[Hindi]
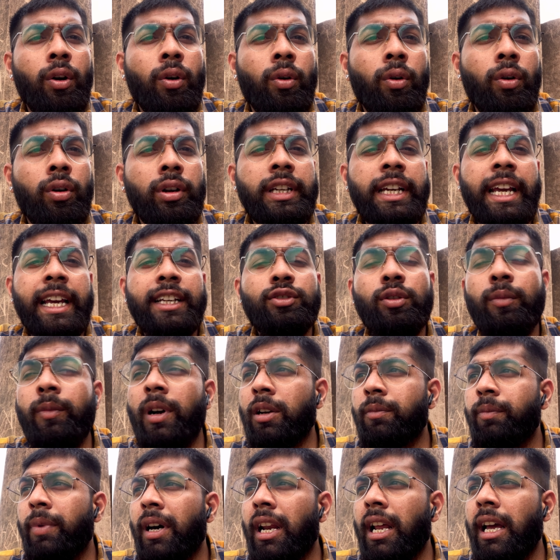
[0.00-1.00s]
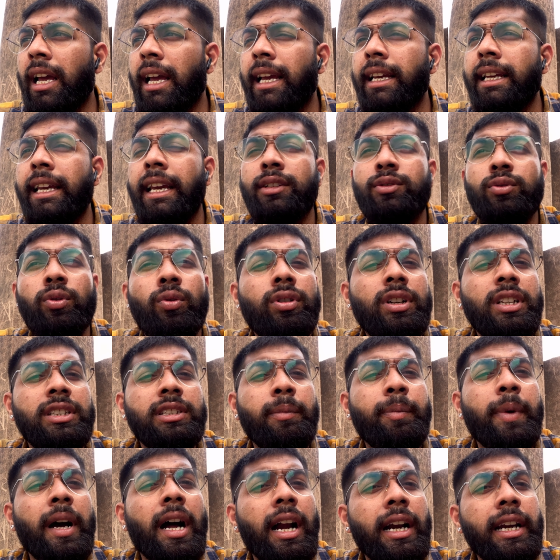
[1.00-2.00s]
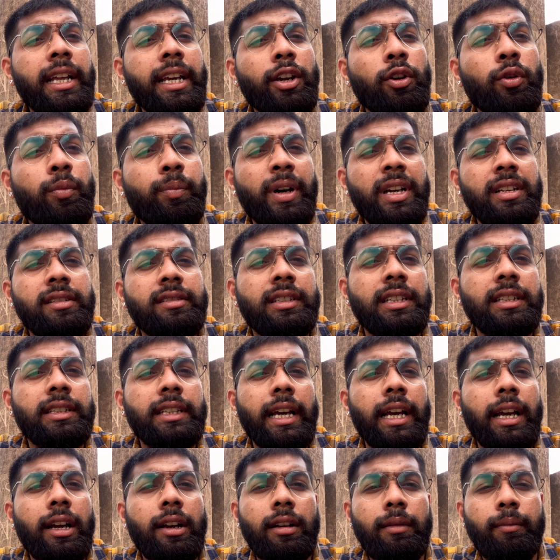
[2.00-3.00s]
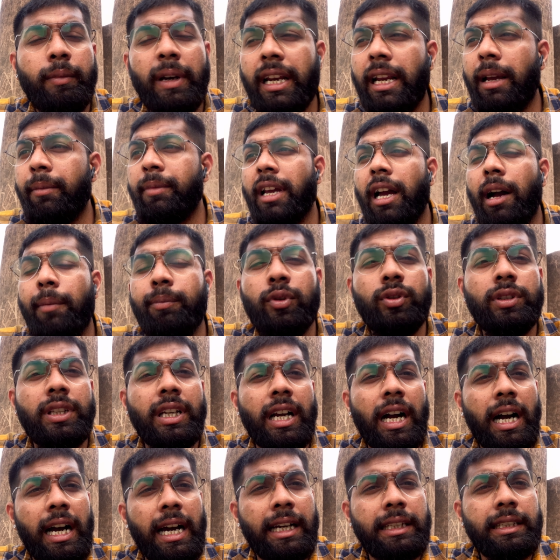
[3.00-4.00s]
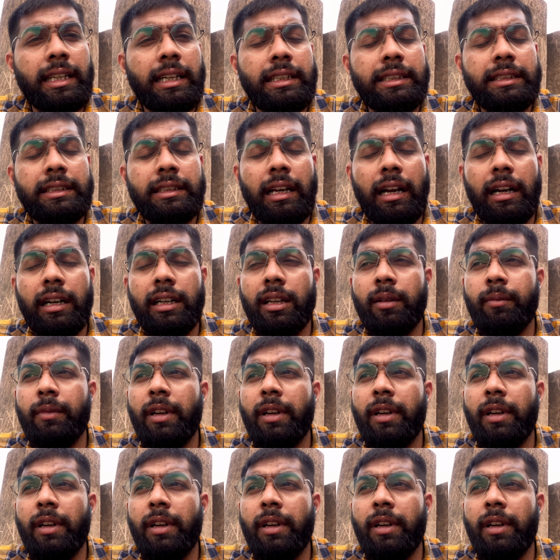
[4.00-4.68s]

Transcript: और ये जो मकबरा है ये एक छोटी सी पहाड़ी के ऊपर स्थित है मैंने अभी आपको दिखाया था स्टार्टिंग